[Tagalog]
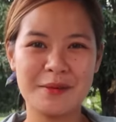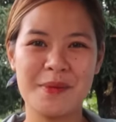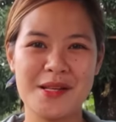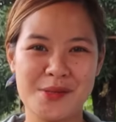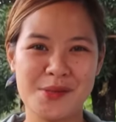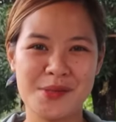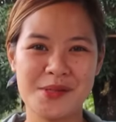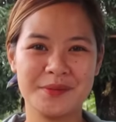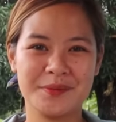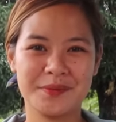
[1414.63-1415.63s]
pesos.
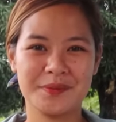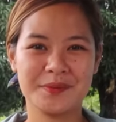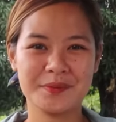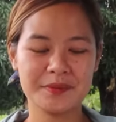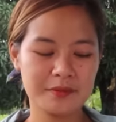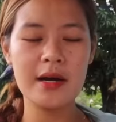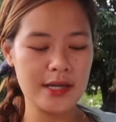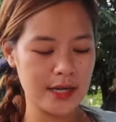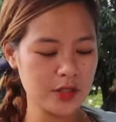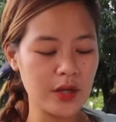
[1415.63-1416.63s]
So,
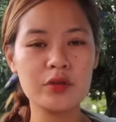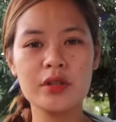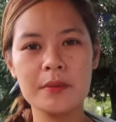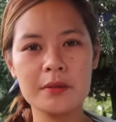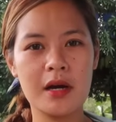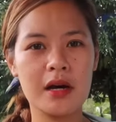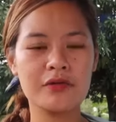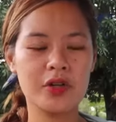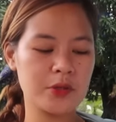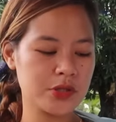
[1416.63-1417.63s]
so, ito naman mga
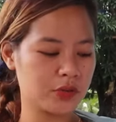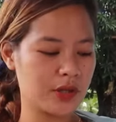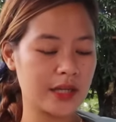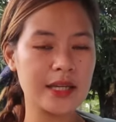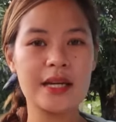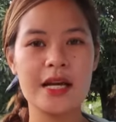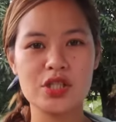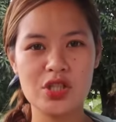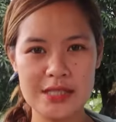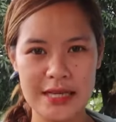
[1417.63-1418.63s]
ka-farmers yung naging
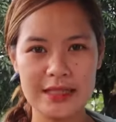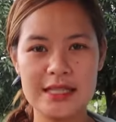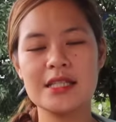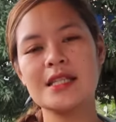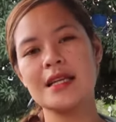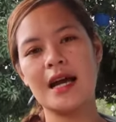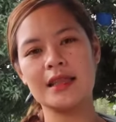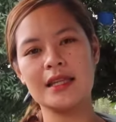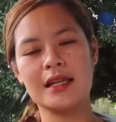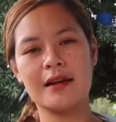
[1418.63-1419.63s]
gastos natin dyan sa
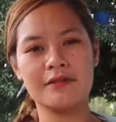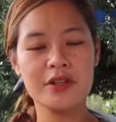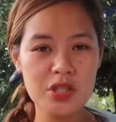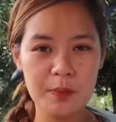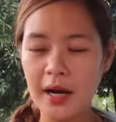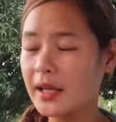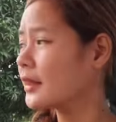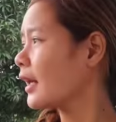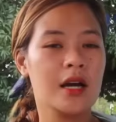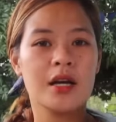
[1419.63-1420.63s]
ating um, fish pan.
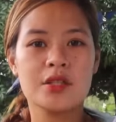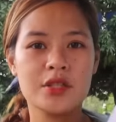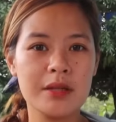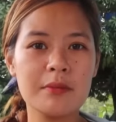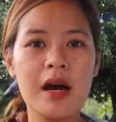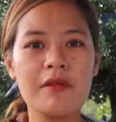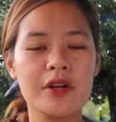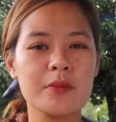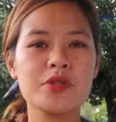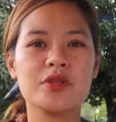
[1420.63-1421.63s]
So, yan mga
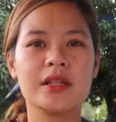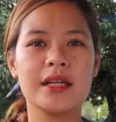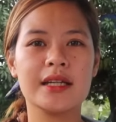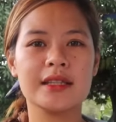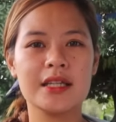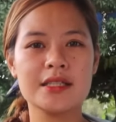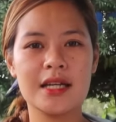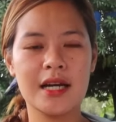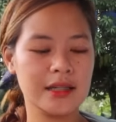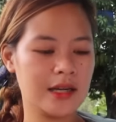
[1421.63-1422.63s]
ka-farmers yung naglagay tayo
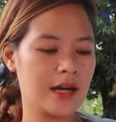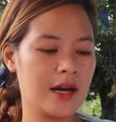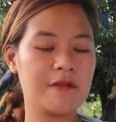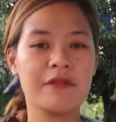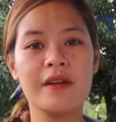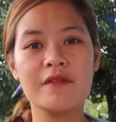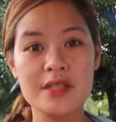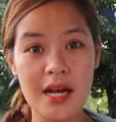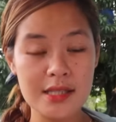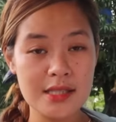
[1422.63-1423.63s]
dyan ng um, 5
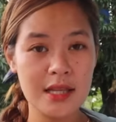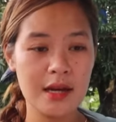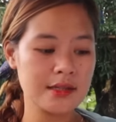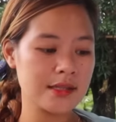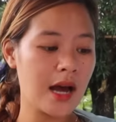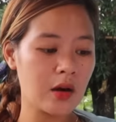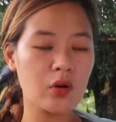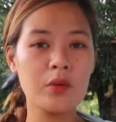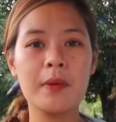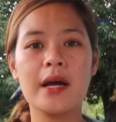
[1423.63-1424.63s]
sacks ng
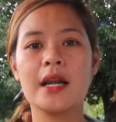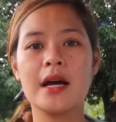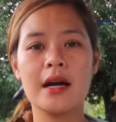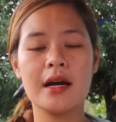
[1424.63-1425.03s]
sako para